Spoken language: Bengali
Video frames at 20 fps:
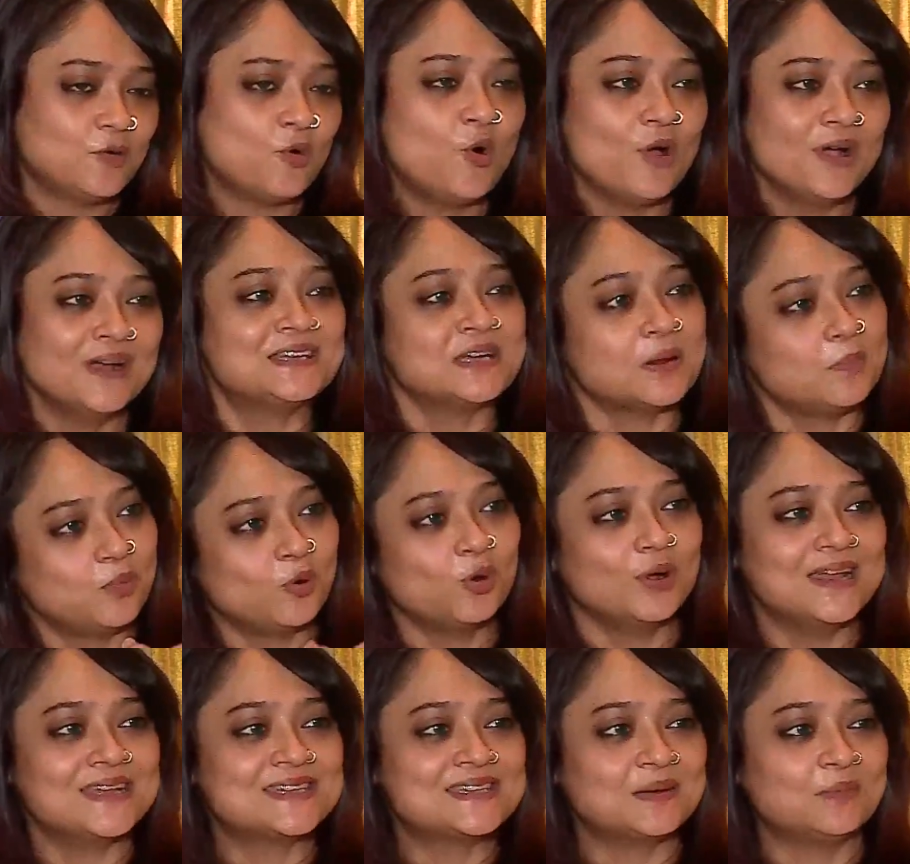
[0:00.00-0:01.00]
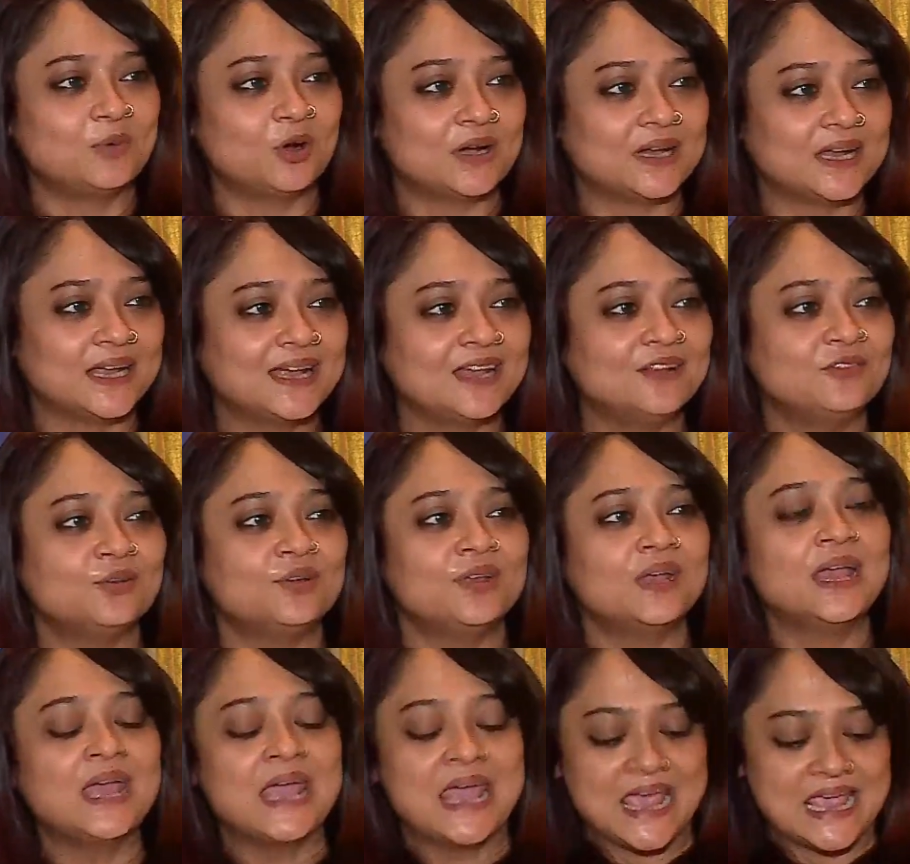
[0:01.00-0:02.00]
ও এটা বলেছে বটে কিন্তু
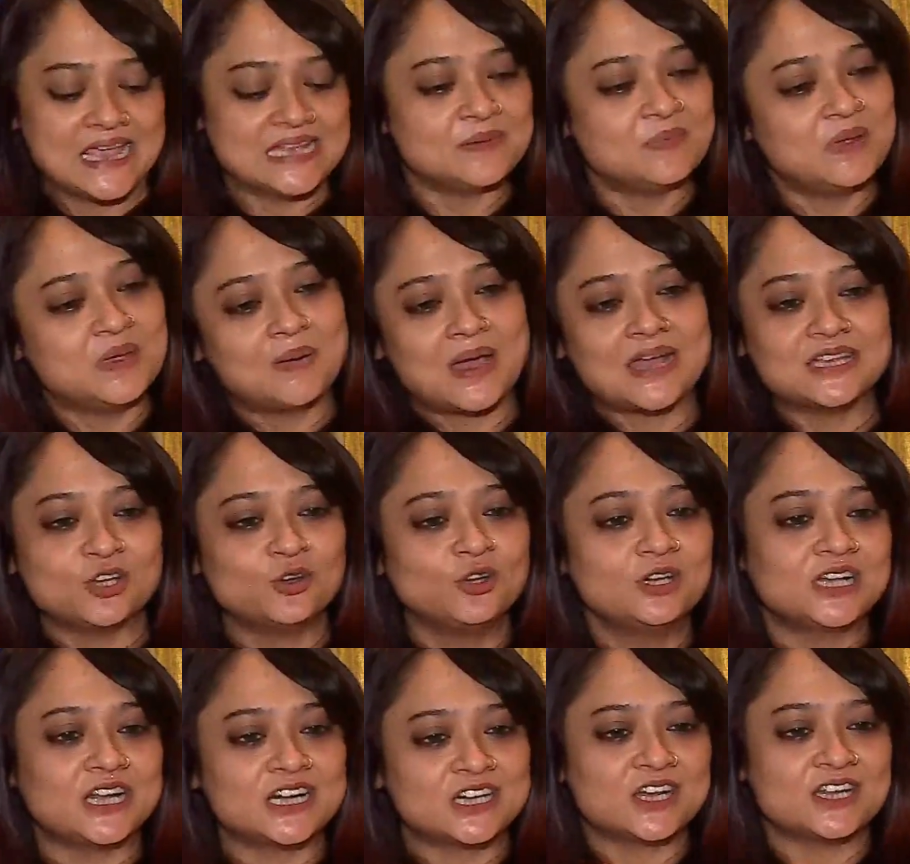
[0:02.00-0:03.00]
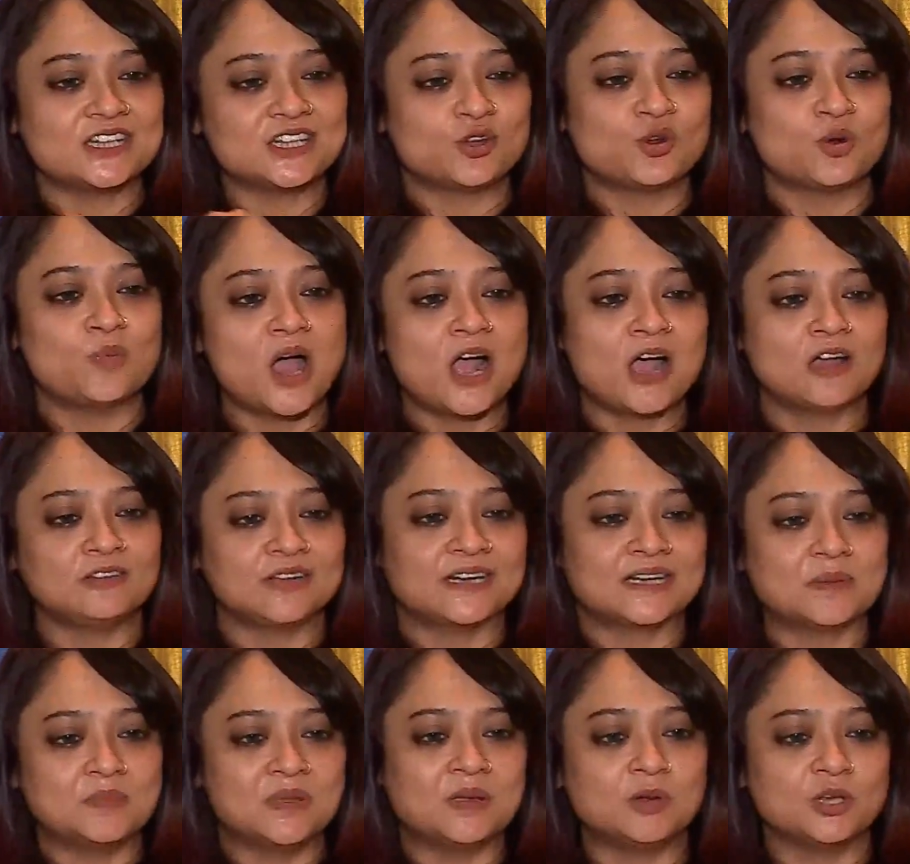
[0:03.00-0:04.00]
এই যে বিভাজনটা কি যে ক্রমাগত
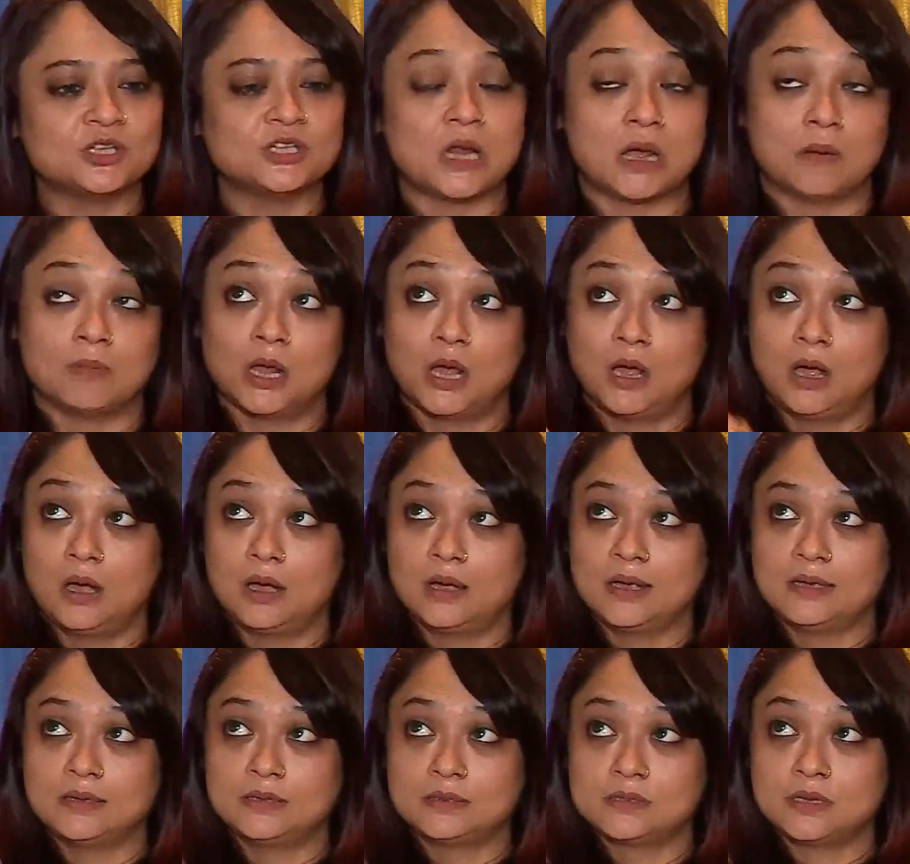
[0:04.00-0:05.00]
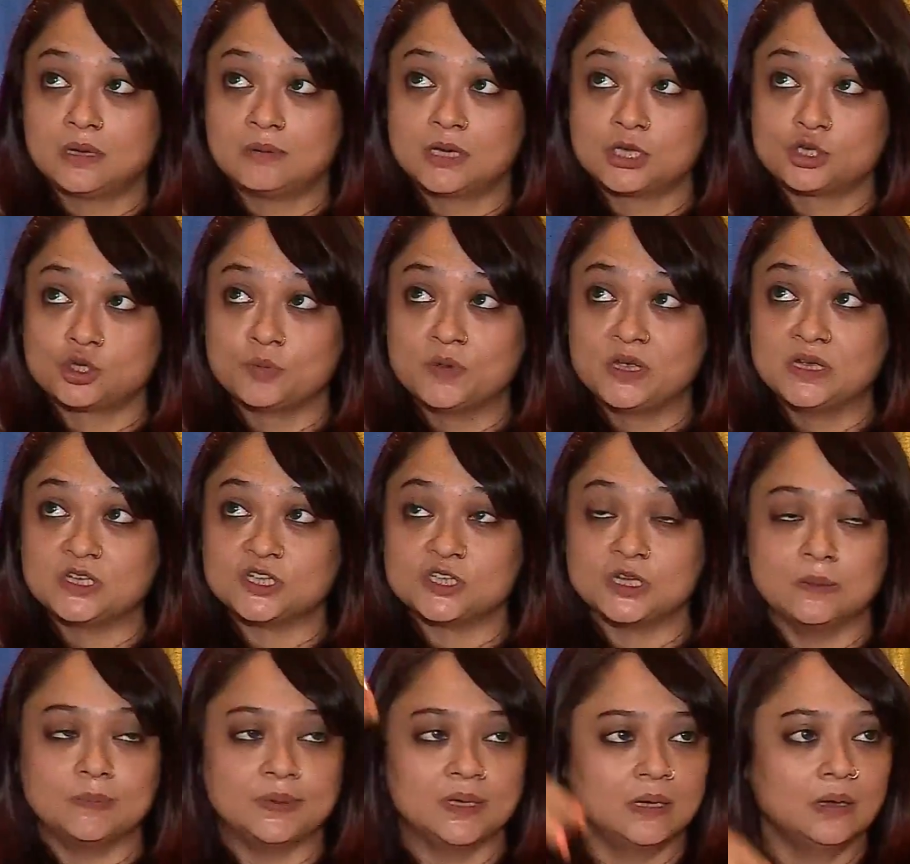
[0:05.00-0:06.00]
একটা বিভাজন আমরা এই আমরা ছবি
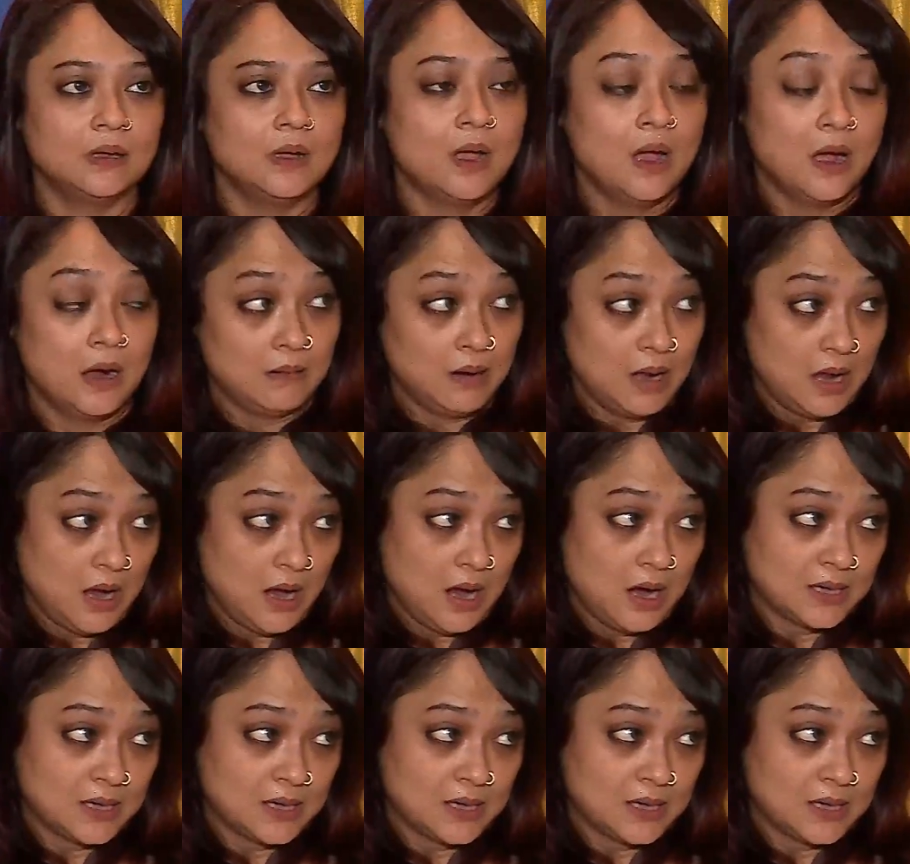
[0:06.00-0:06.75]
শিল্পী আমরা